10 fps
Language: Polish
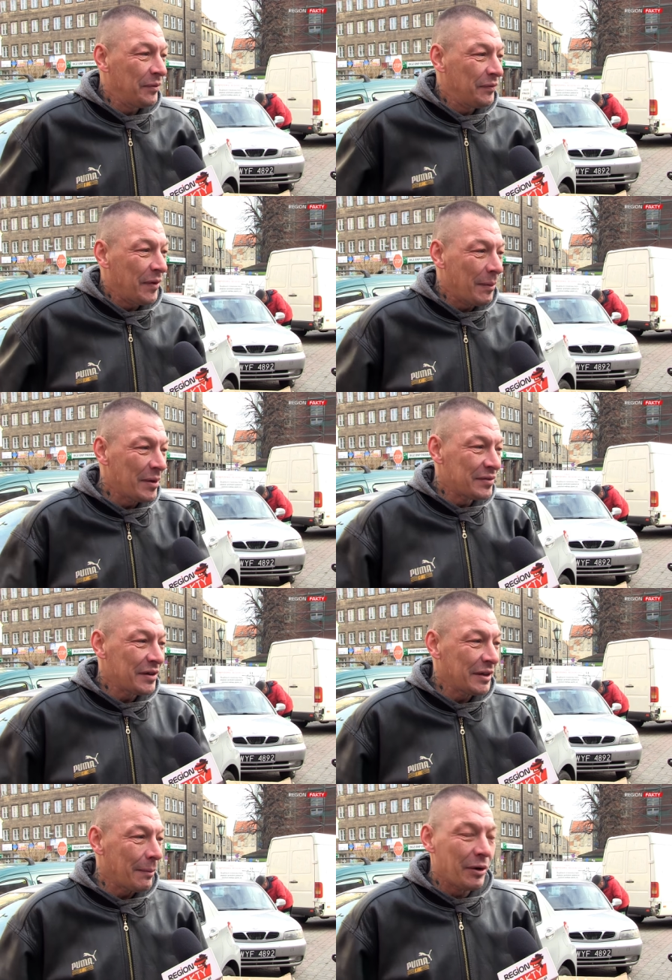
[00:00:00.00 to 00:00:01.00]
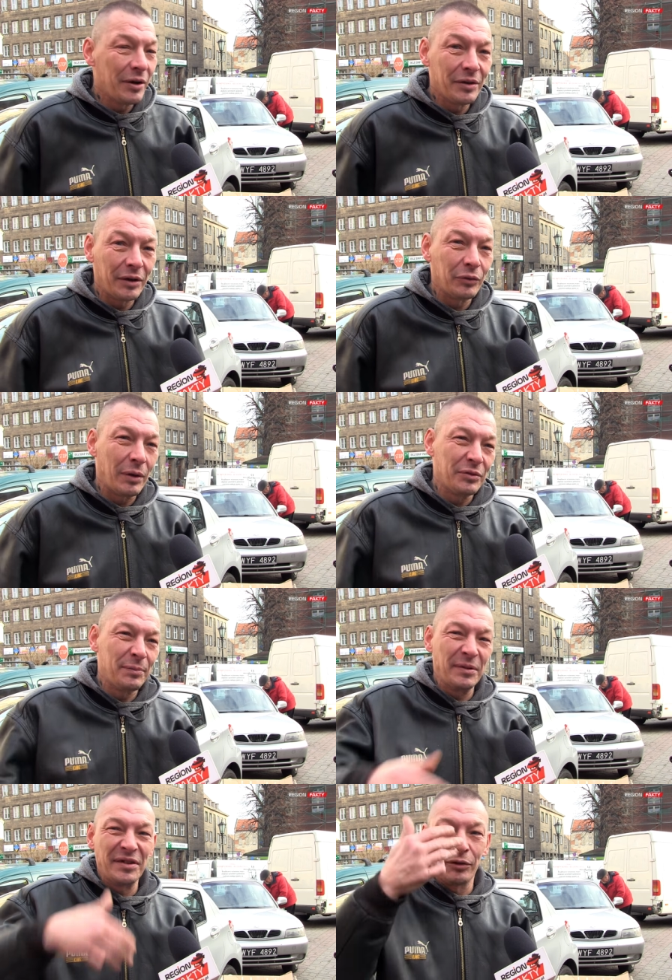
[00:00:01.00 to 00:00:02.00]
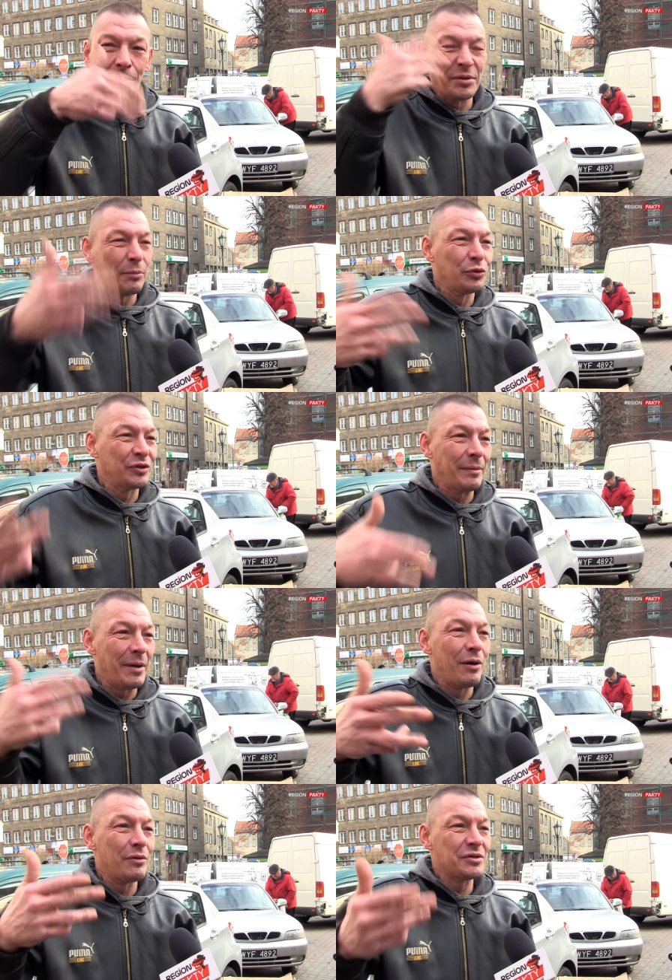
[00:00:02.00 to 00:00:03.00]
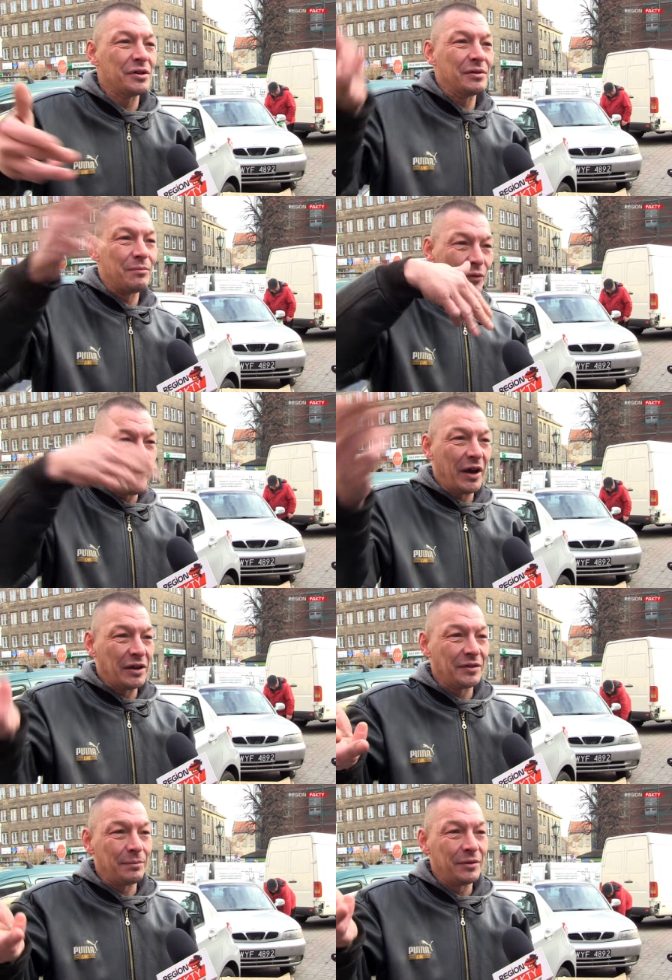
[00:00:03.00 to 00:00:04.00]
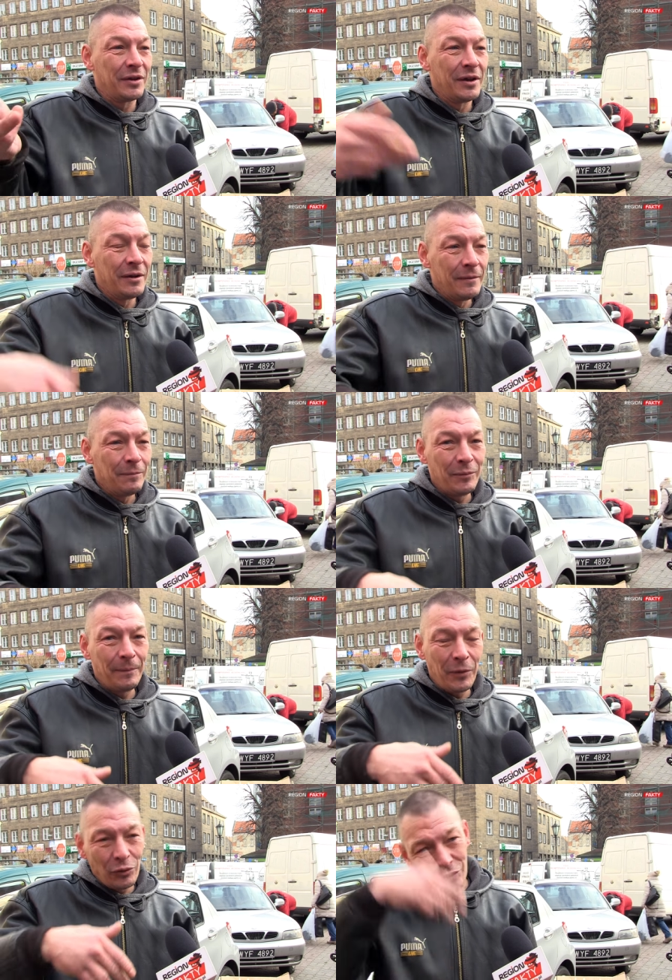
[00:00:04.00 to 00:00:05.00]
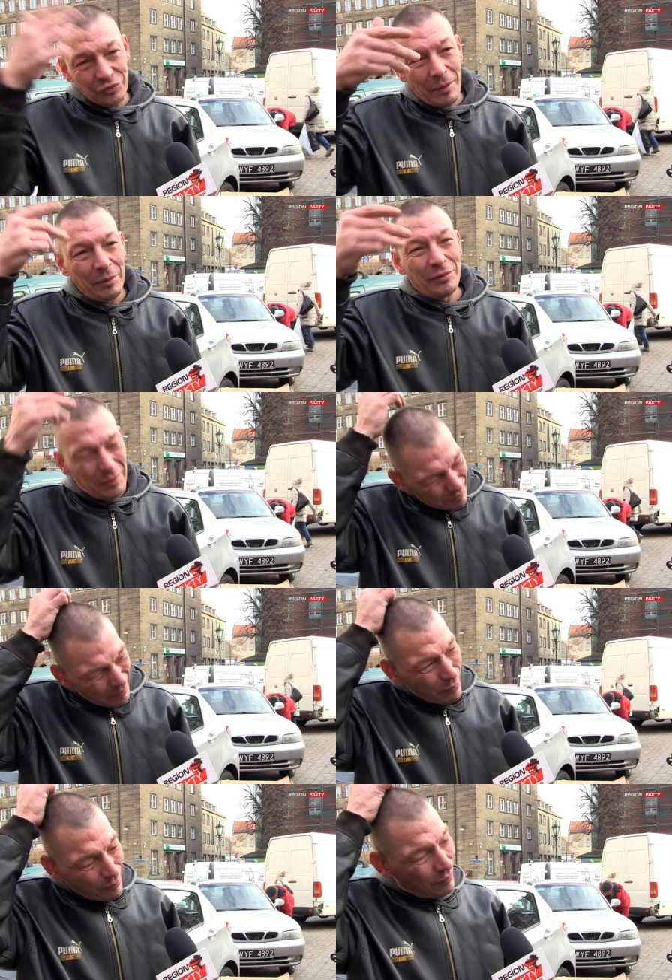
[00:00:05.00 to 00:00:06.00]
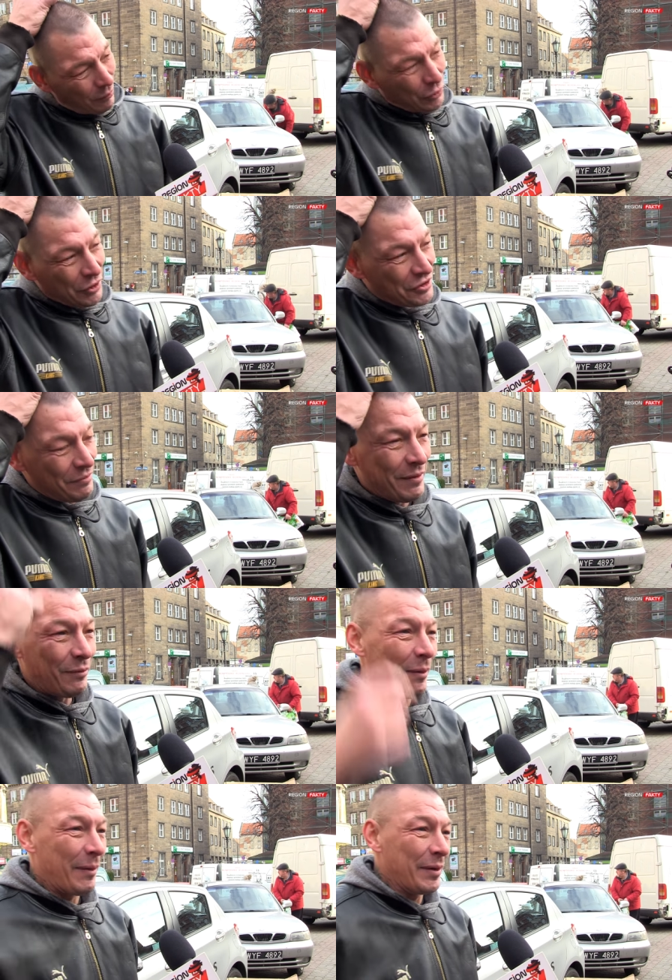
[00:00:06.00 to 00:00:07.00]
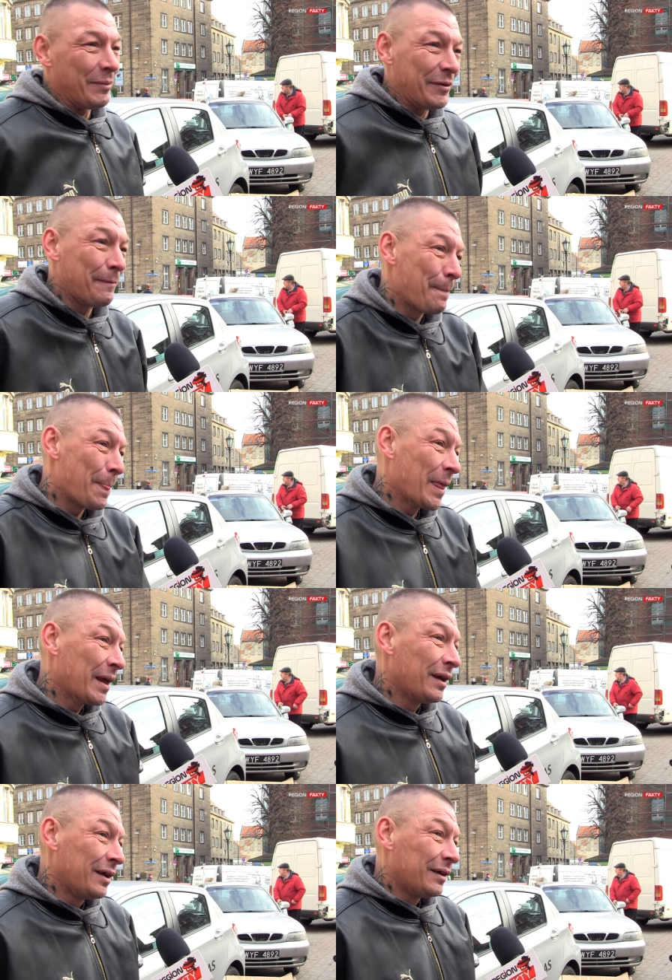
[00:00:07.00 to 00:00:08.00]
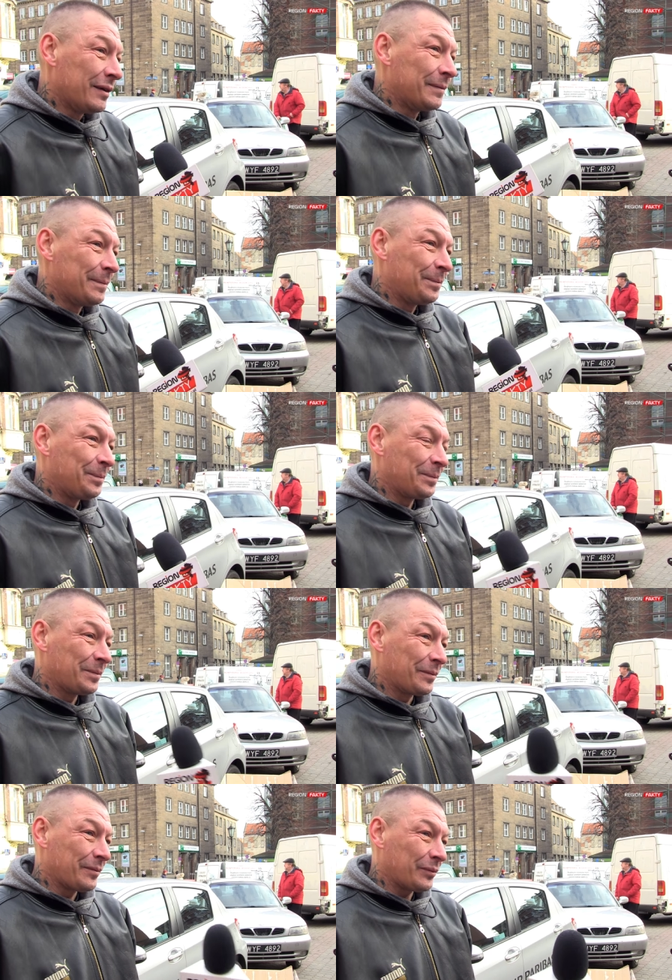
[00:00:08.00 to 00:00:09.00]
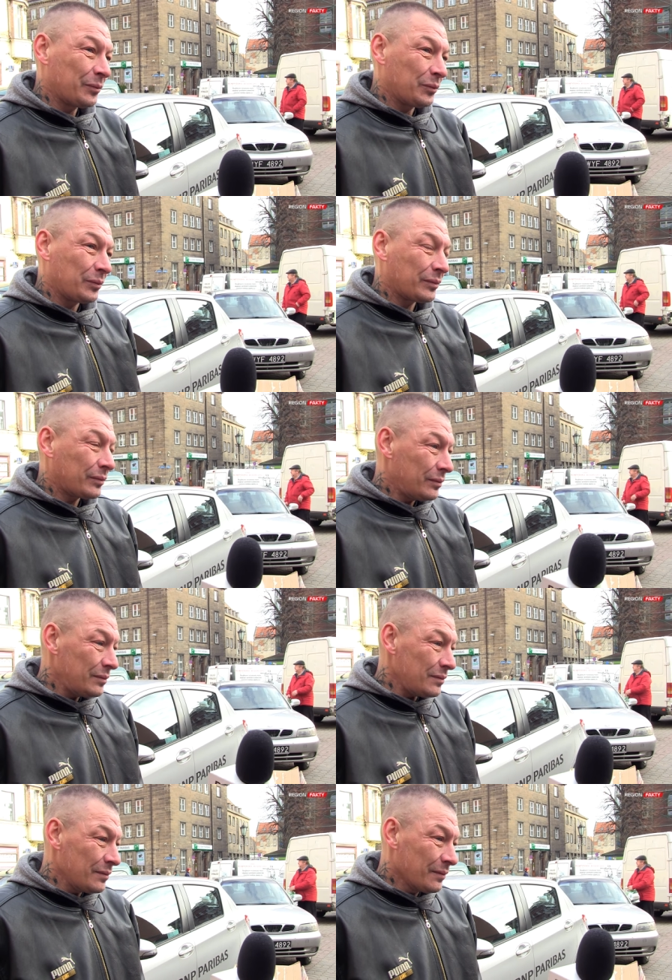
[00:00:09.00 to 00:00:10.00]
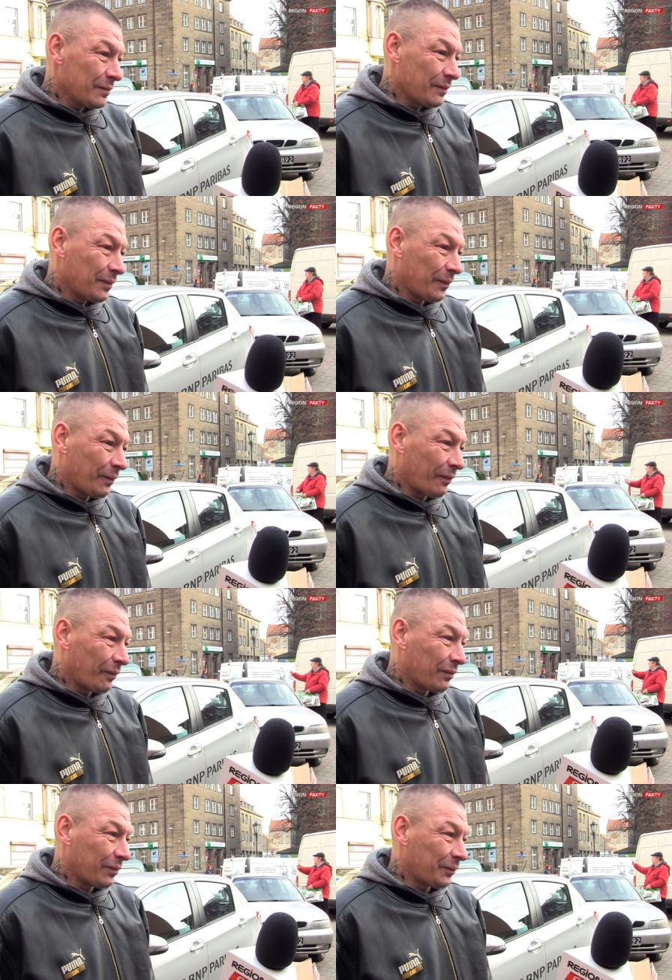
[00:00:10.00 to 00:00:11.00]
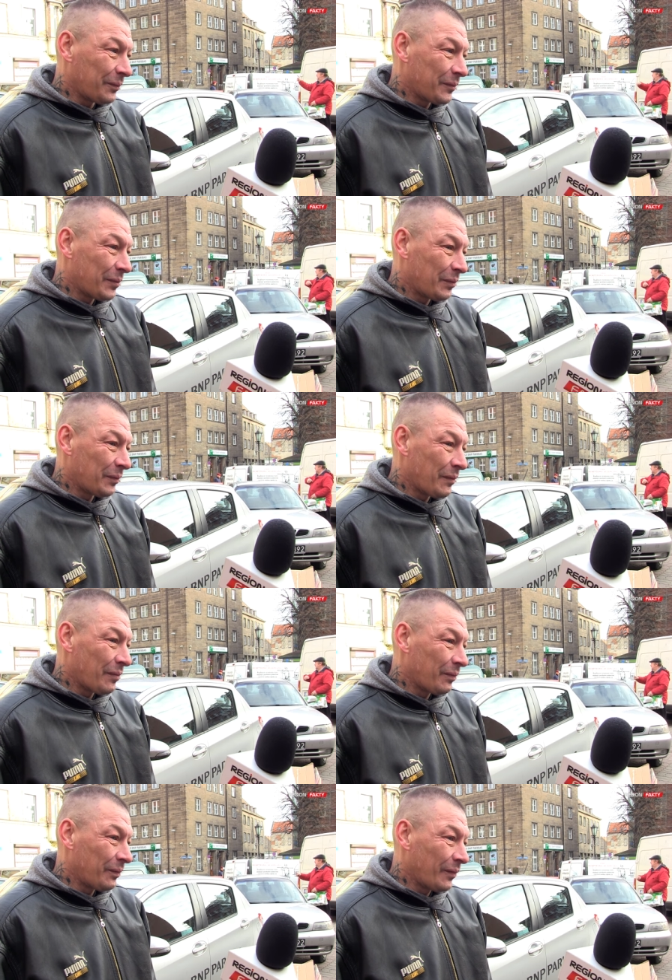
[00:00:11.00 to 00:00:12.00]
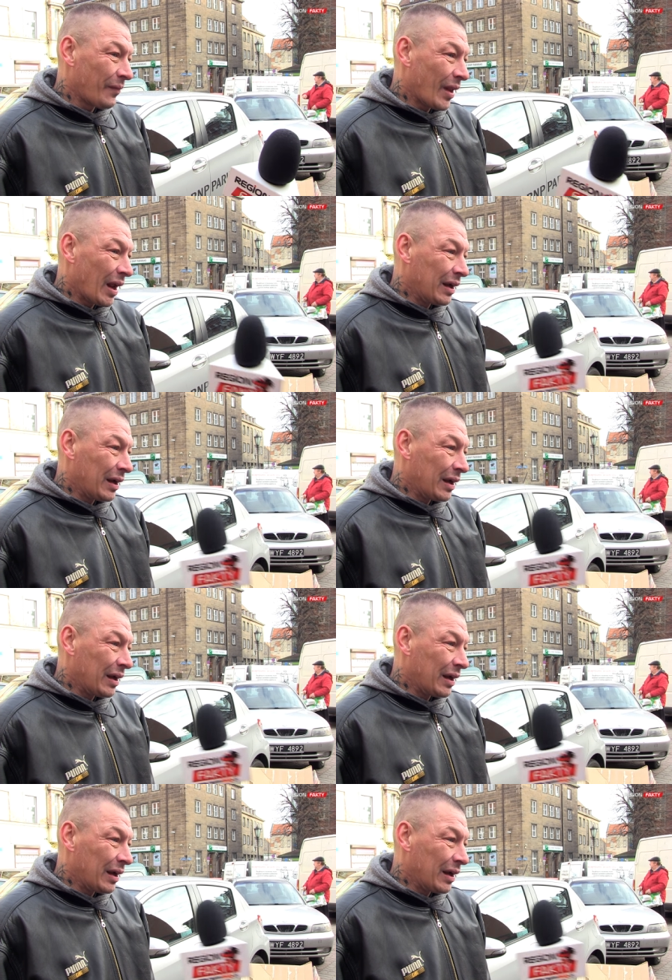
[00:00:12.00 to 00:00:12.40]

w fabryce i tam jakąś tam specjalną przebuskę miał, że mógł wyjechać. No coś tam, młody jeszcze byłem chłopakiem a według Pana słusznie zostało wprowadzone, czy raczej jednak nie?